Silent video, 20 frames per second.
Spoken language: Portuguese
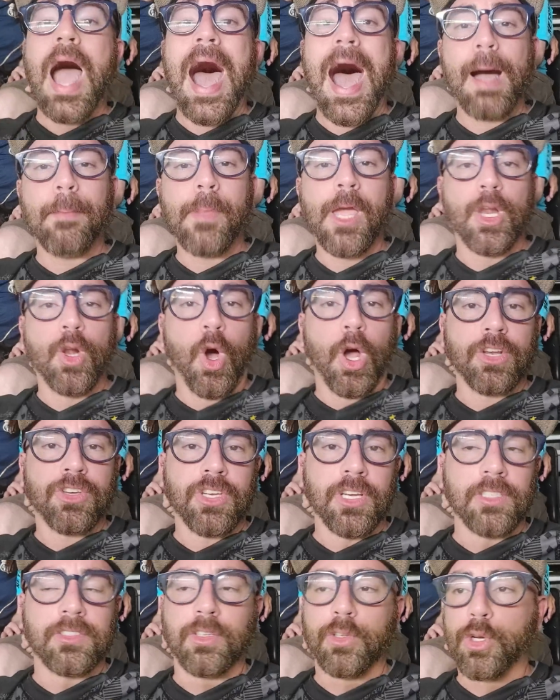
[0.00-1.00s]
a melhor
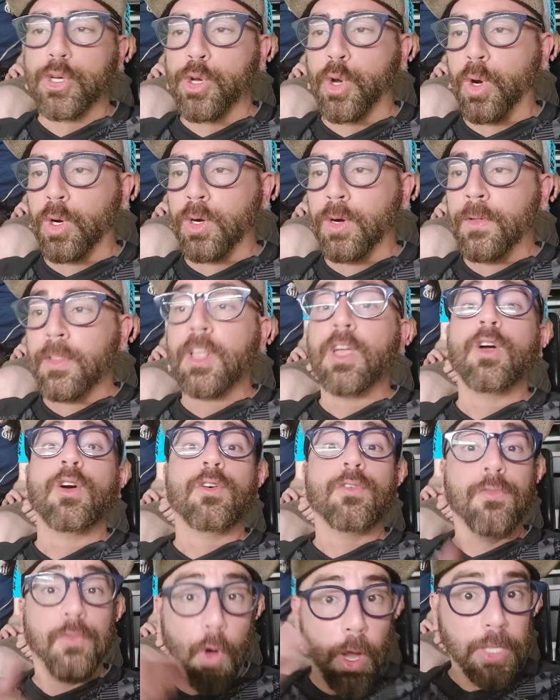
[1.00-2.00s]
chance do jogo
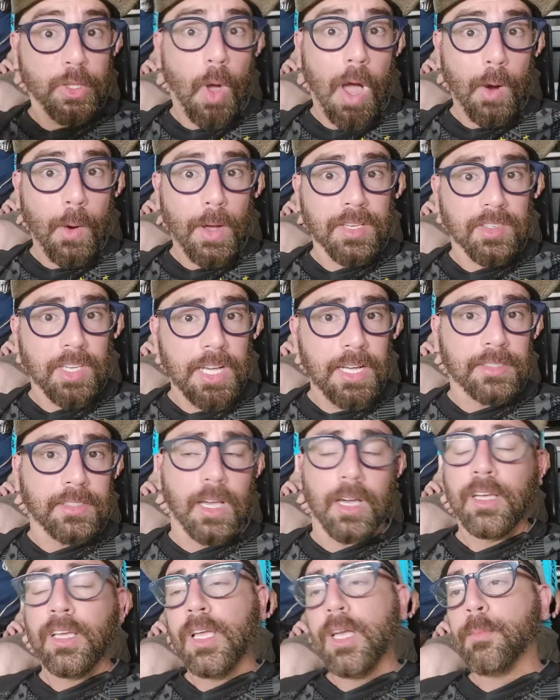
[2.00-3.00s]
foi do Água Santa,